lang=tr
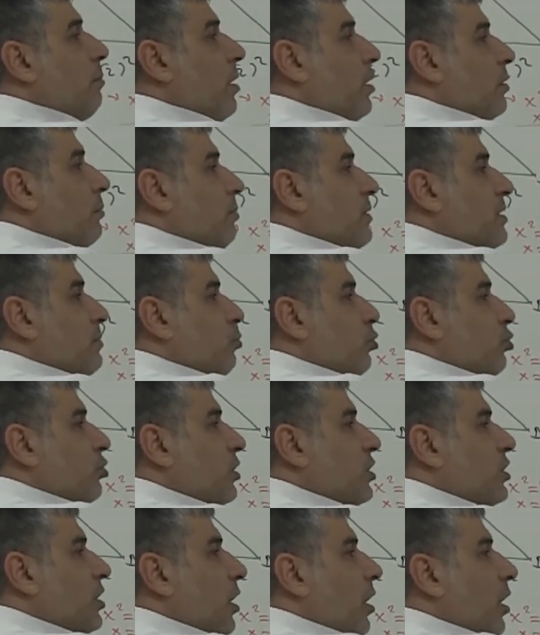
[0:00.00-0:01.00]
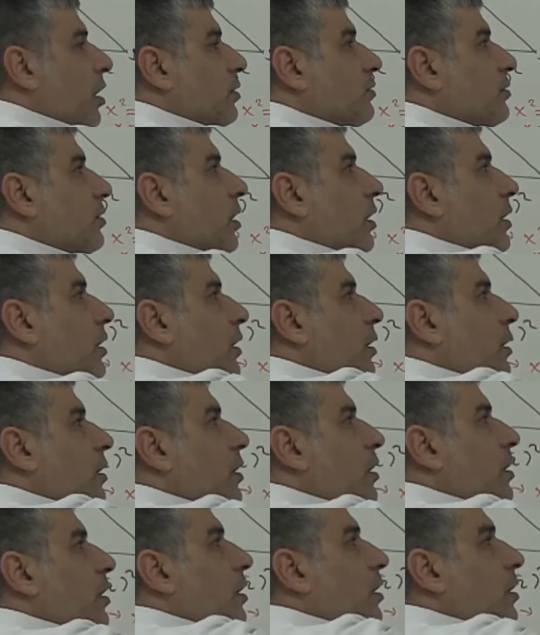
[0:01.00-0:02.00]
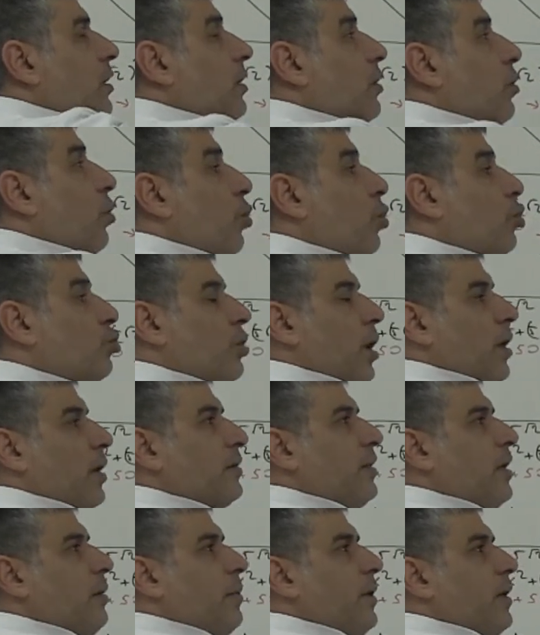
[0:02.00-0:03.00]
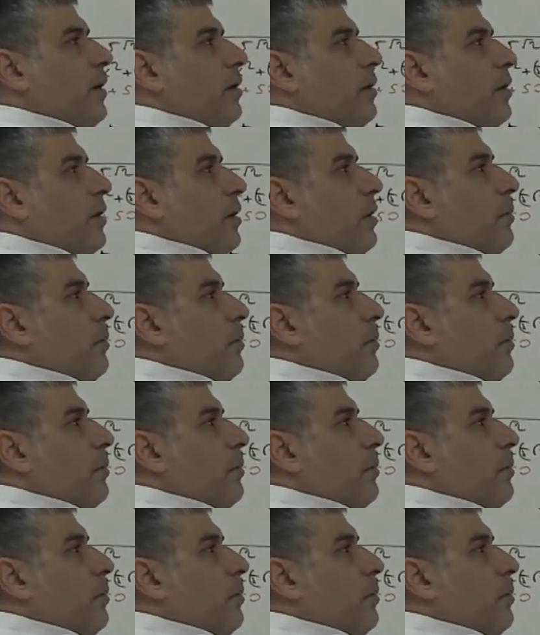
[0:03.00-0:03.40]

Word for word: Bakın biz buradaki 6'ları ortak değil mi?